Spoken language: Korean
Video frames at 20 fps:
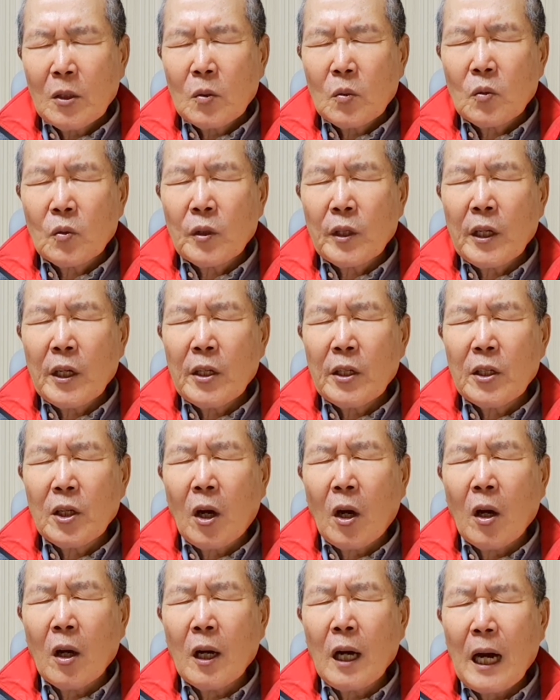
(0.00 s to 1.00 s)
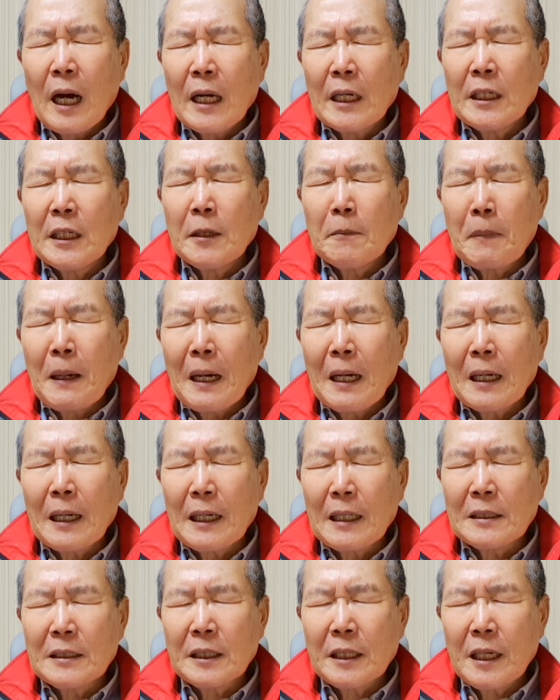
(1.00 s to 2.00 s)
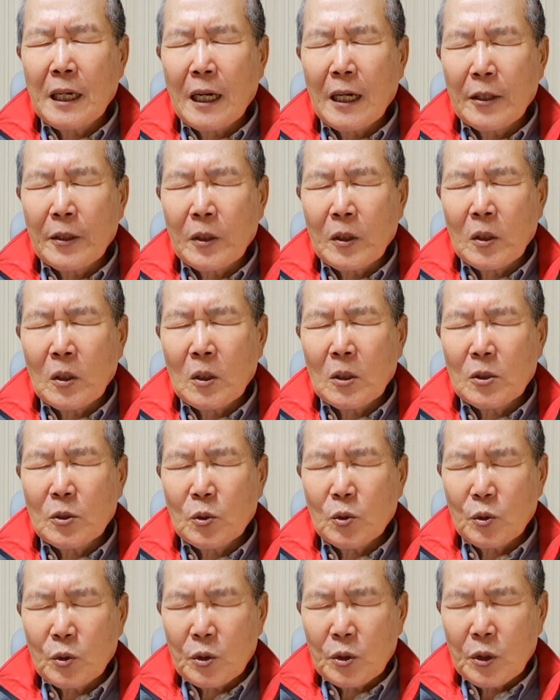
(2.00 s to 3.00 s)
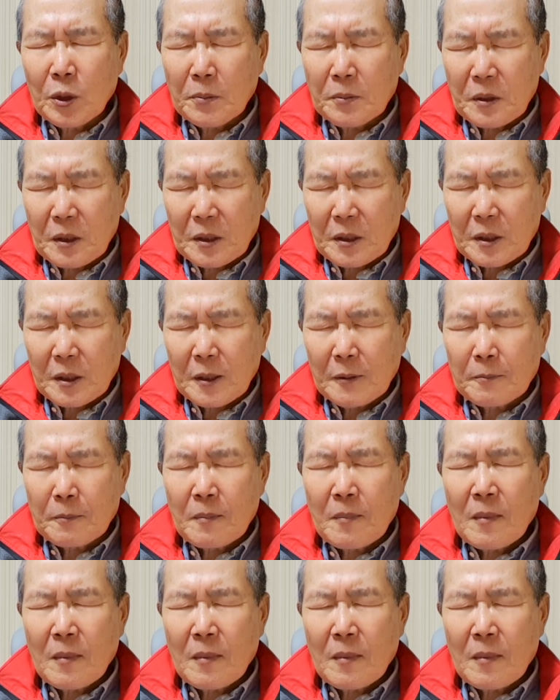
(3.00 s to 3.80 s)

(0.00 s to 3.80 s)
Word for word: 우리의 영안이 밝아지게 하여 주시옵소서.